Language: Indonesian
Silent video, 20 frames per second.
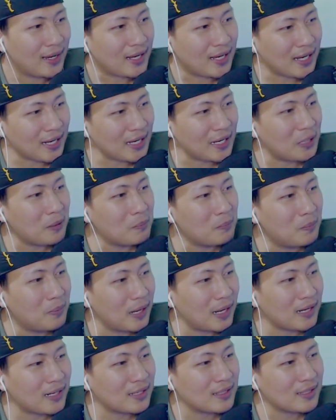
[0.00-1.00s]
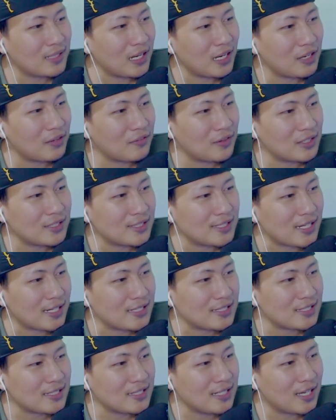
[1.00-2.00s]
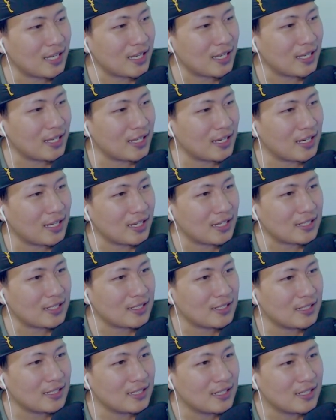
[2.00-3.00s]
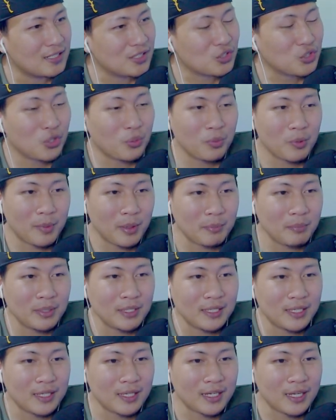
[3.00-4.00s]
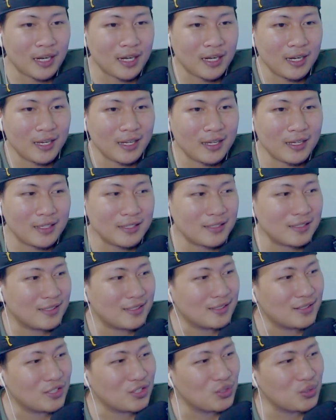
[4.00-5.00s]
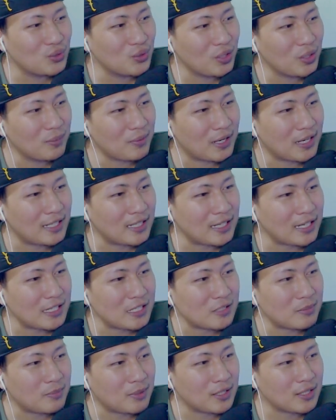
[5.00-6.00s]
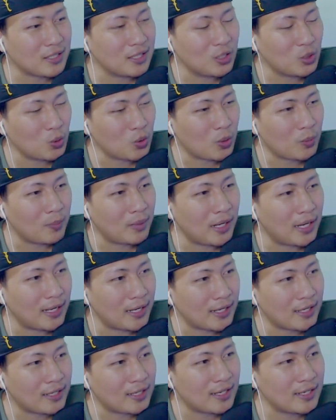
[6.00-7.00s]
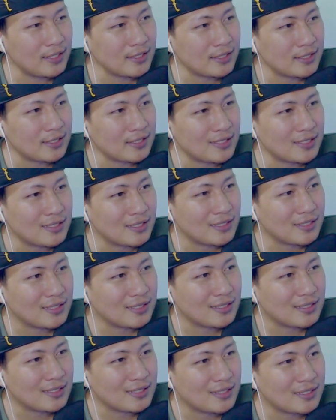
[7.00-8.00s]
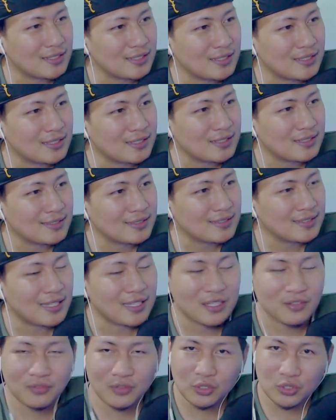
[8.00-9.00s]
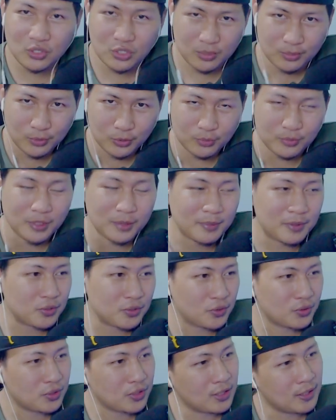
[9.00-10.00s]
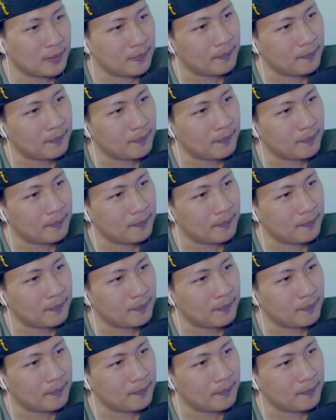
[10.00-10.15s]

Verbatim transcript: Keren banget Alif Aziz kasihnya Laila. So memang benar karena juri mengatakan seperti itu kemarin guys. Ya di video sebelumnya maksudnya.